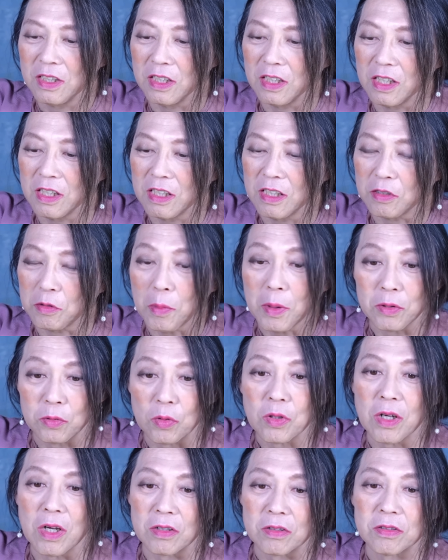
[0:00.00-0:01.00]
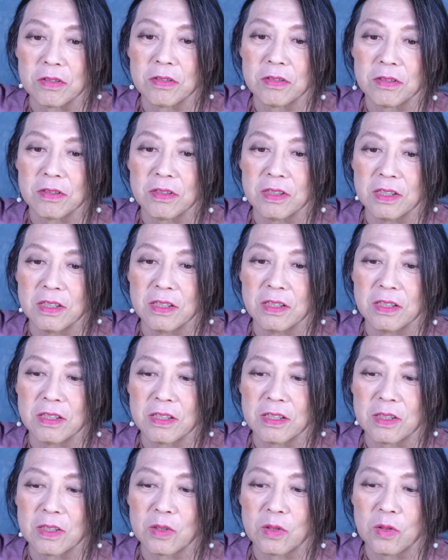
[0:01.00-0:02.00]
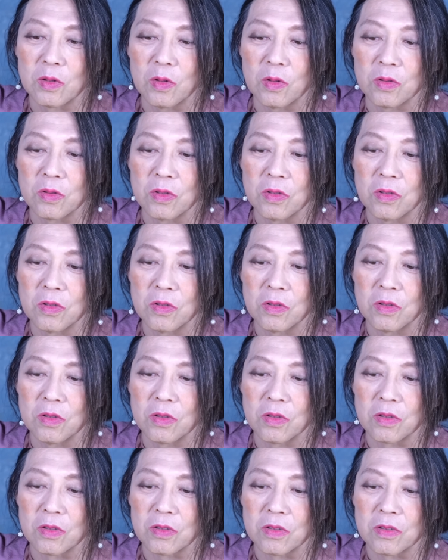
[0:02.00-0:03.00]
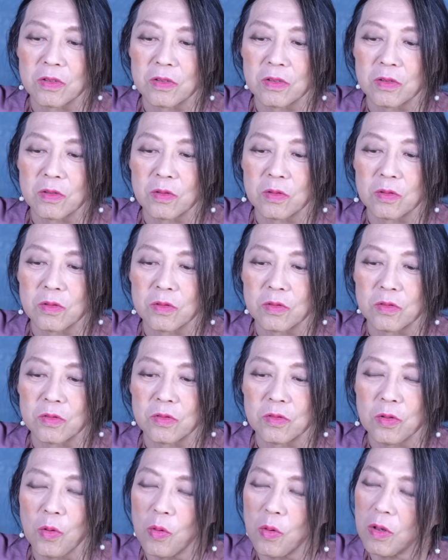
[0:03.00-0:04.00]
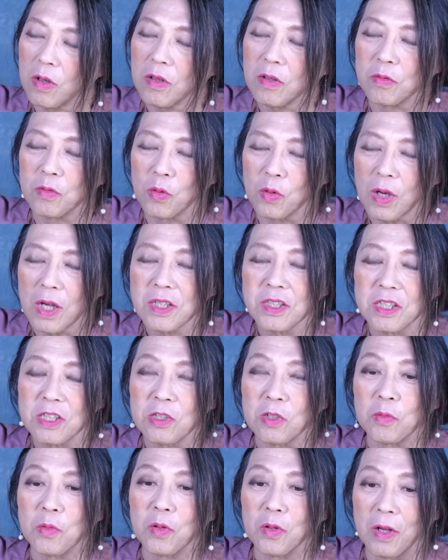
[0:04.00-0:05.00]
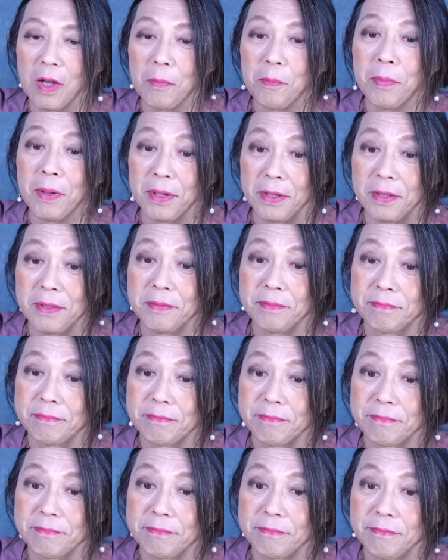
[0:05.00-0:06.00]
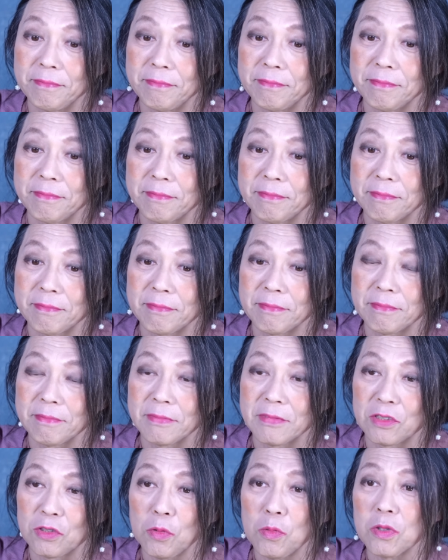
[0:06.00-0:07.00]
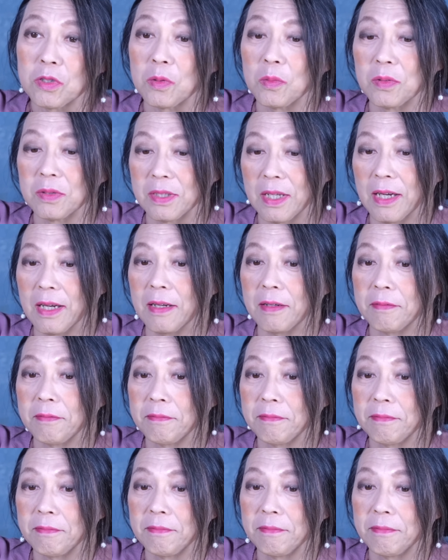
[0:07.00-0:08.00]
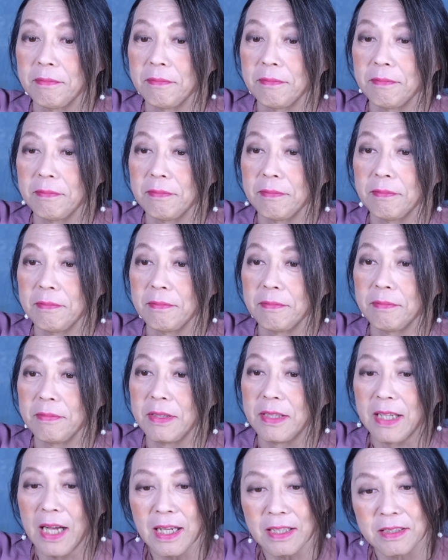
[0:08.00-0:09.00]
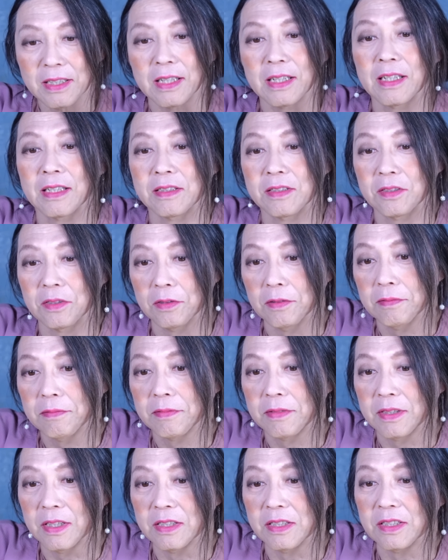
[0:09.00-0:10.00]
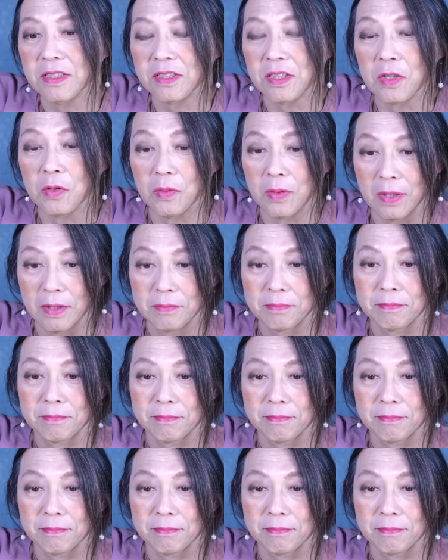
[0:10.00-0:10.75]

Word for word: えーと、まあ、とにかく、このとおかおかしいと思うよやっぱりそもそもさ非課税なんですよ政治資金は